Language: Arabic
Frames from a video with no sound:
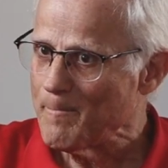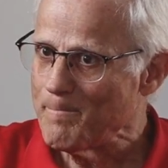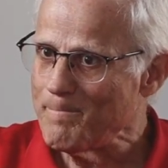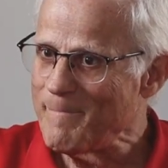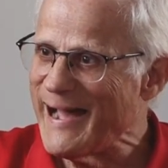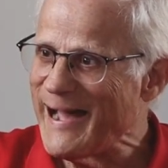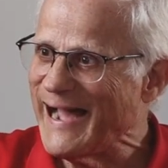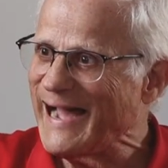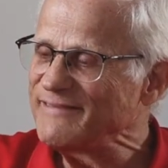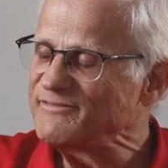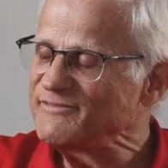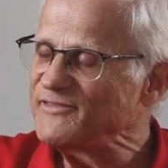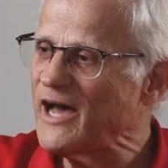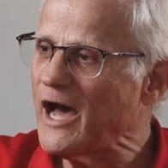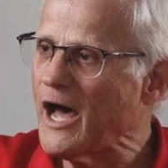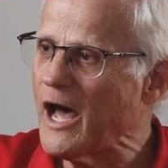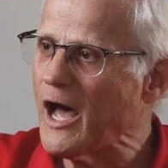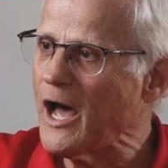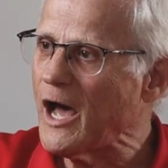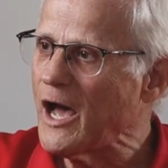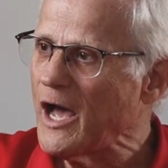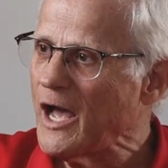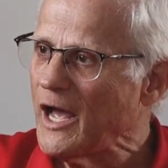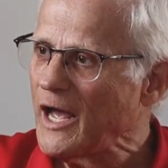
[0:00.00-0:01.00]
ما
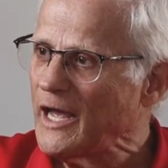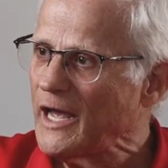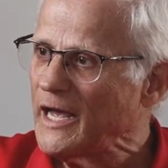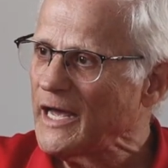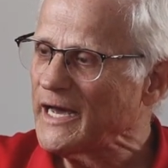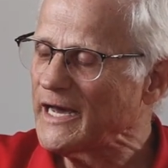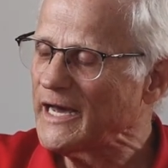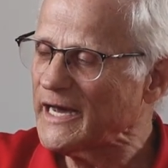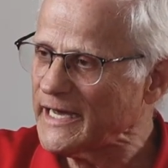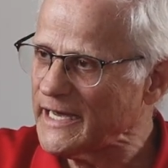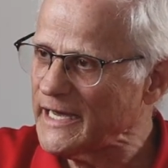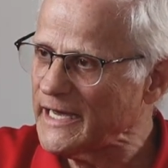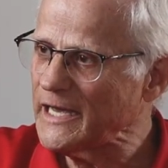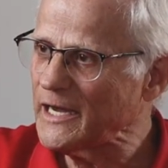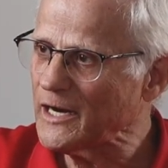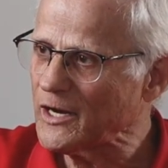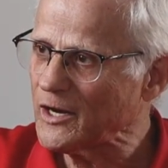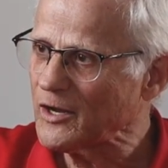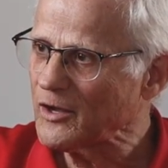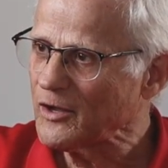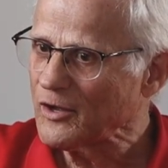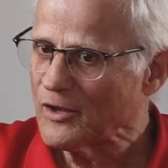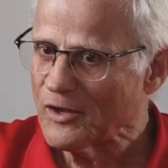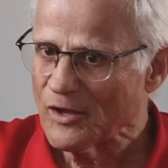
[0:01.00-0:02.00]
عندها
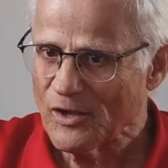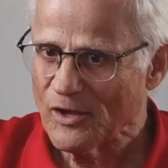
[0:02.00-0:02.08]
غير